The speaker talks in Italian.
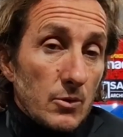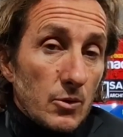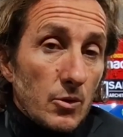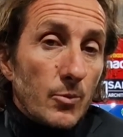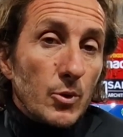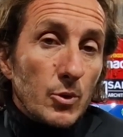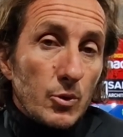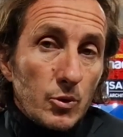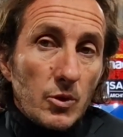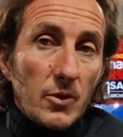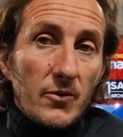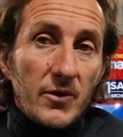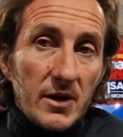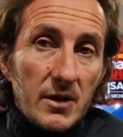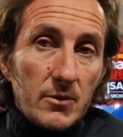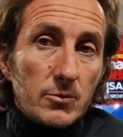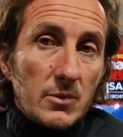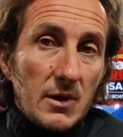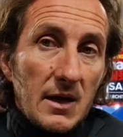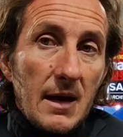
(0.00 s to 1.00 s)
non ho potuto
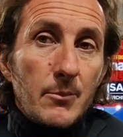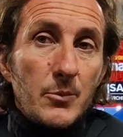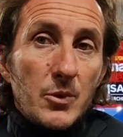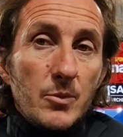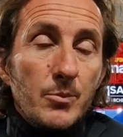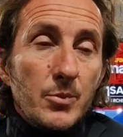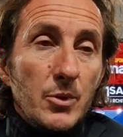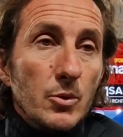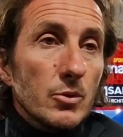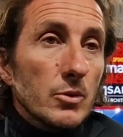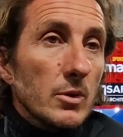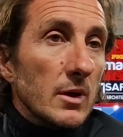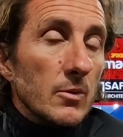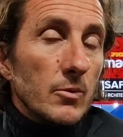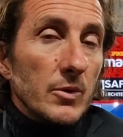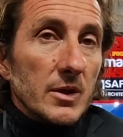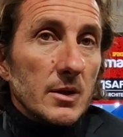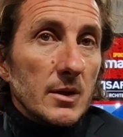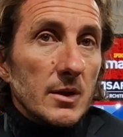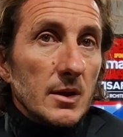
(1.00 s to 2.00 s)
avere un cambio in più e
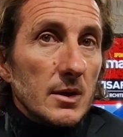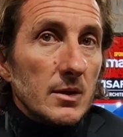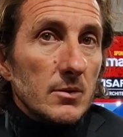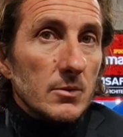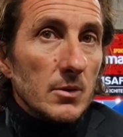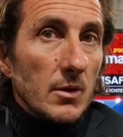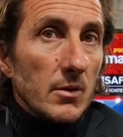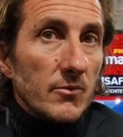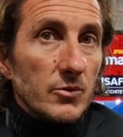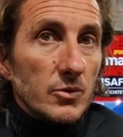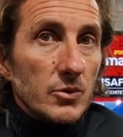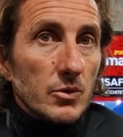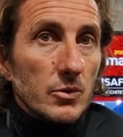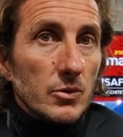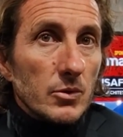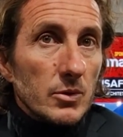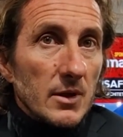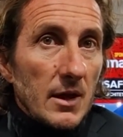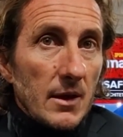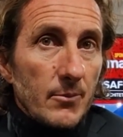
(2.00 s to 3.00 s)
quindi non ho
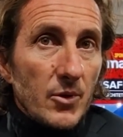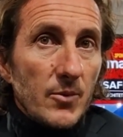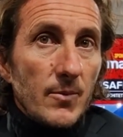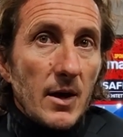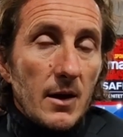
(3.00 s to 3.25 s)
avuto tempo,